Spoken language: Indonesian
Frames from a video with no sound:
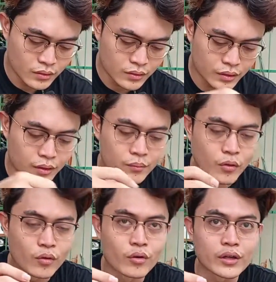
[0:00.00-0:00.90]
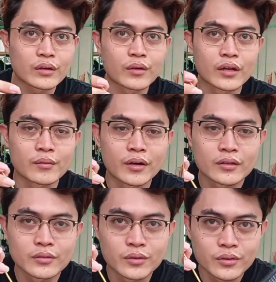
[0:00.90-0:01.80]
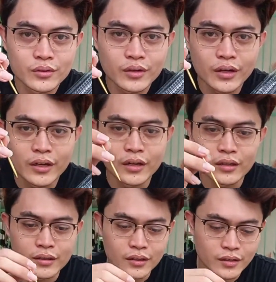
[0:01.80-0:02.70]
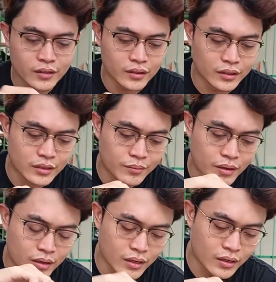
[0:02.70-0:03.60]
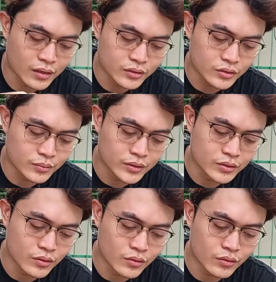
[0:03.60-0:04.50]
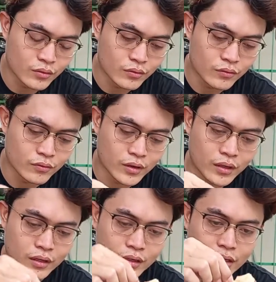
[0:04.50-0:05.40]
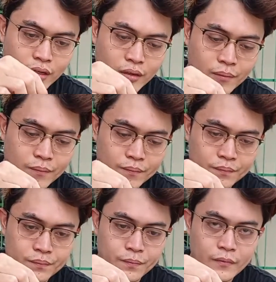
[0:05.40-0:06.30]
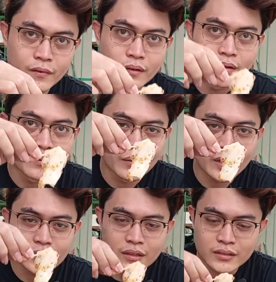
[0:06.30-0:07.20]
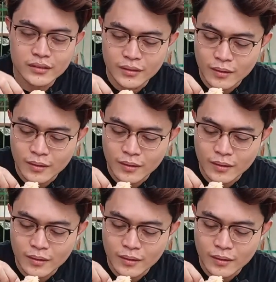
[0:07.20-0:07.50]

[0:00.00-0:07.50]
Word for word: ini bong gorengnya banyak banget tuh kalian lihat ya ini kita bakal coba congfannya makan guys